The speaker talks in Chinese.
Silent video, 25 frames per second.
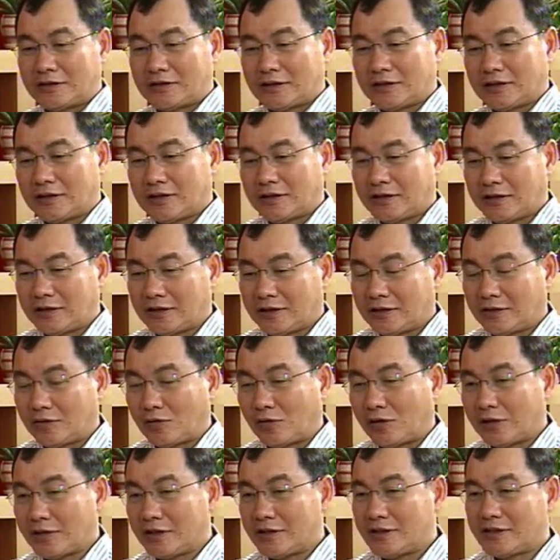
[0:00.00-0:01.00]
这个
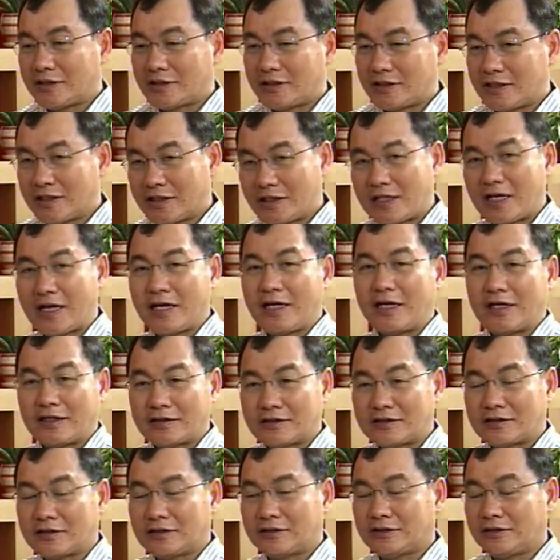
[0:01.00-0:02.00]
华人的心态啊，
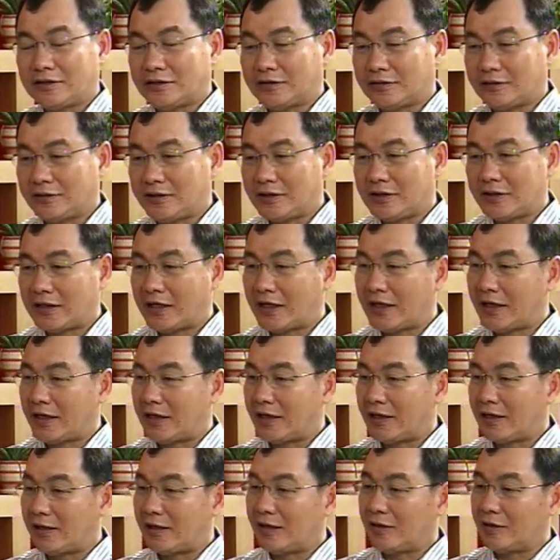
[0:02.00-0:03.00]
是有一
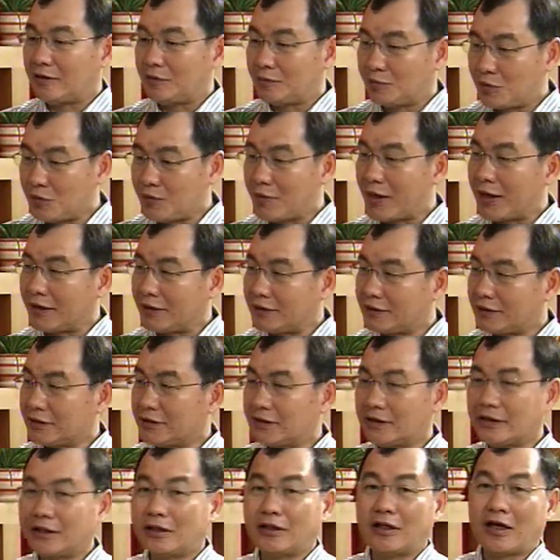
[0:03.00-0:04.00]
啊很不满这
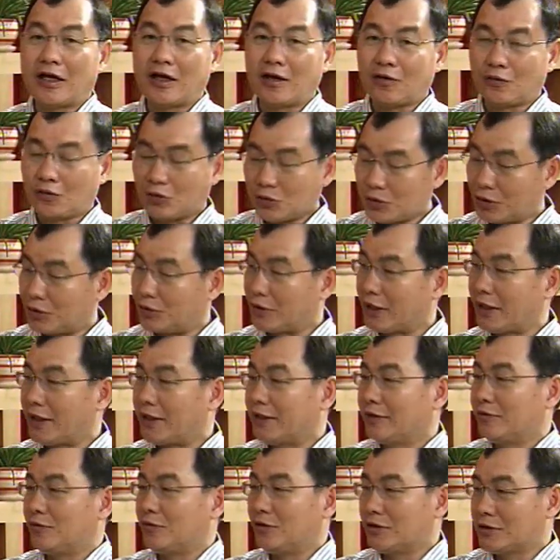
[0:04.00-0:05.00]
个啊五统啊
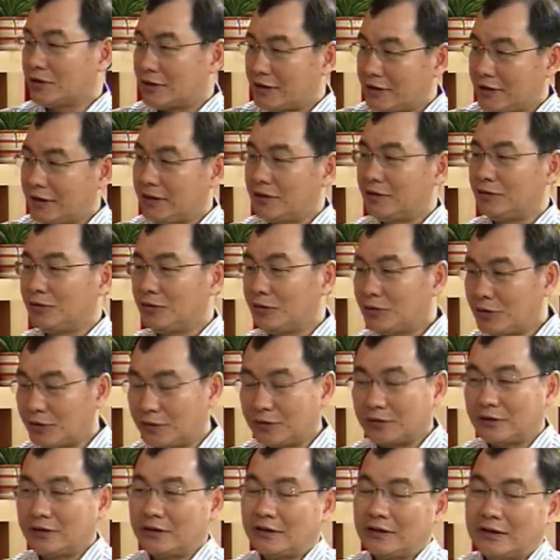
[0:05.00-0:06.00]
国政里的五
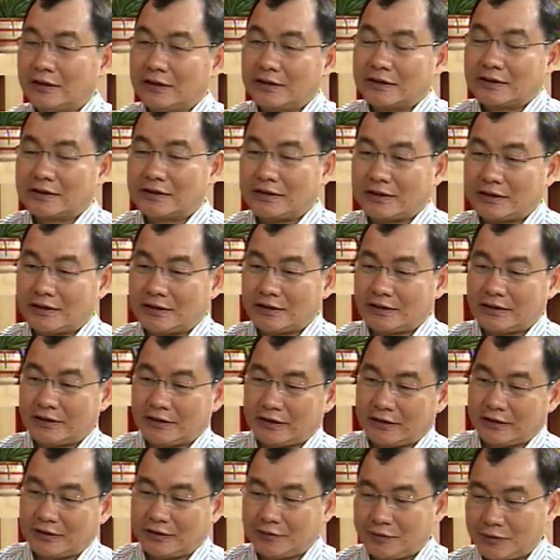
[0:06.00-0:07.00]
统，这
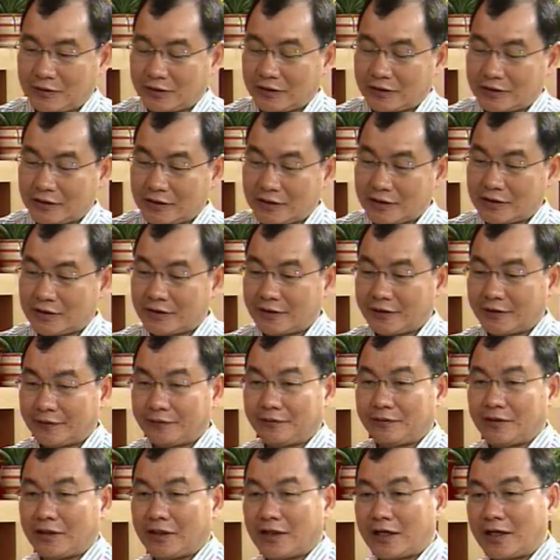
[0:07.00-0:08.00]
个和呃、这
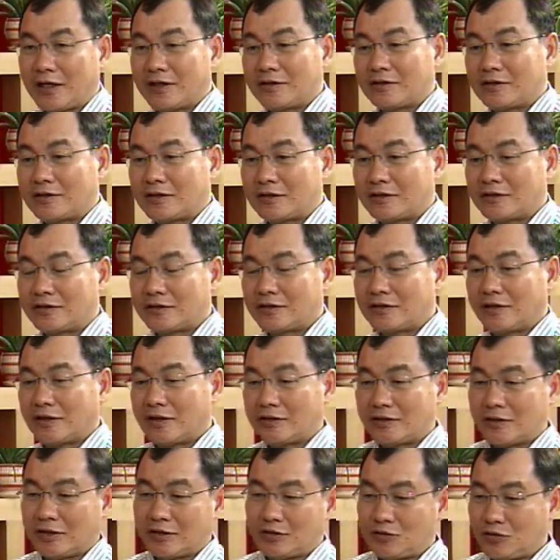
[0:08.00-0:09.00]
个你看，
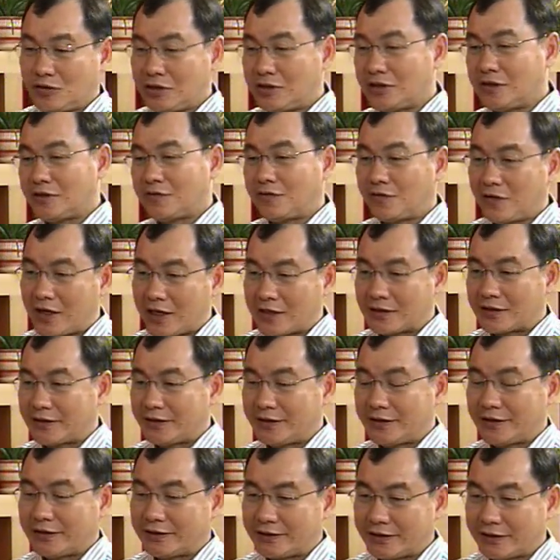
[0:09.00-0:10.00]
而且最近发
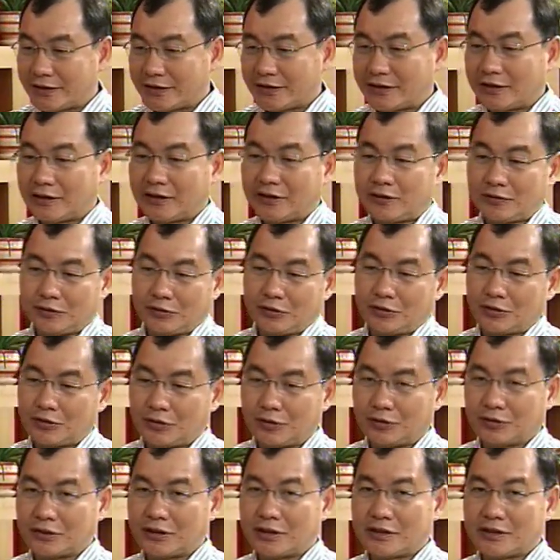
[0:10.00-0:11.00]
生的这个吴
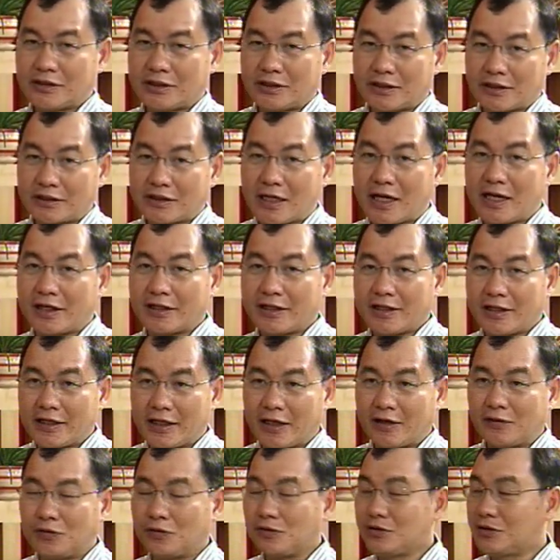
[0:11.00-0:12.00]
统的这个党员
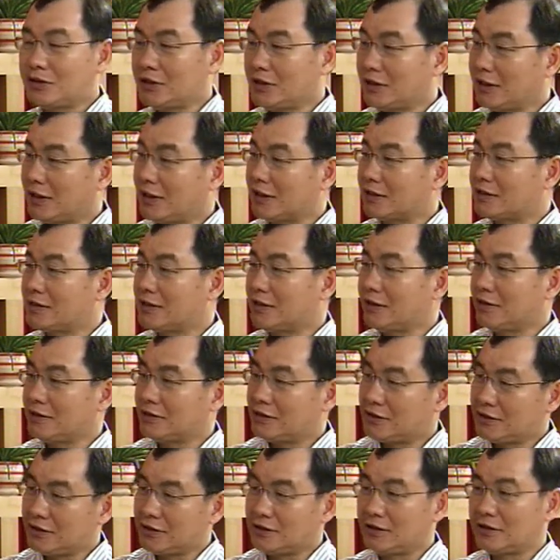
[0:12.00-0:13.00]
啊吴清啊，在
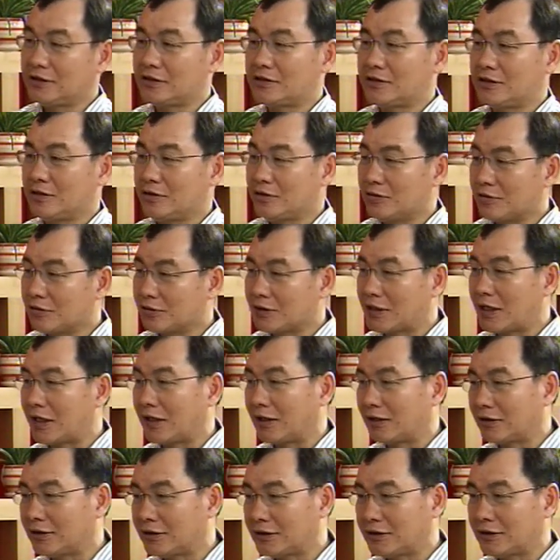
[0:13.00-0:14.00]
去行动
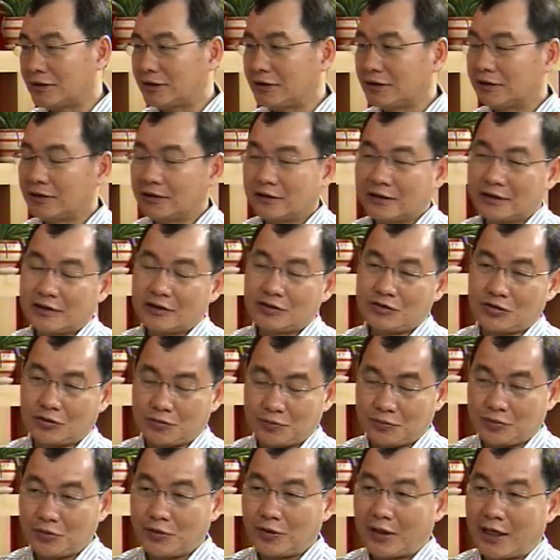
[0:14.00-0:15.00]
党的
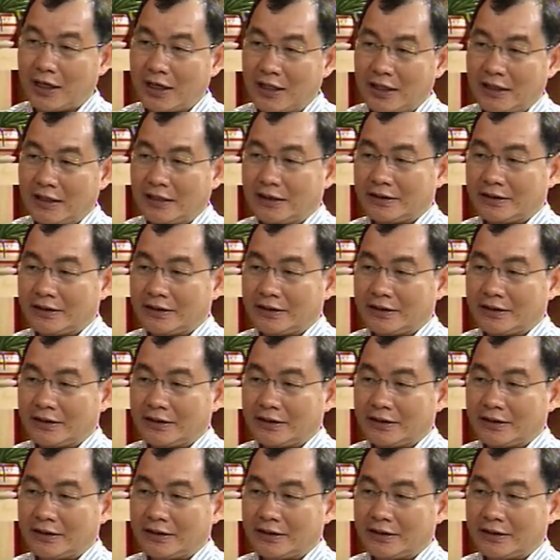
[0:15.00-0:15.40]
总部啊，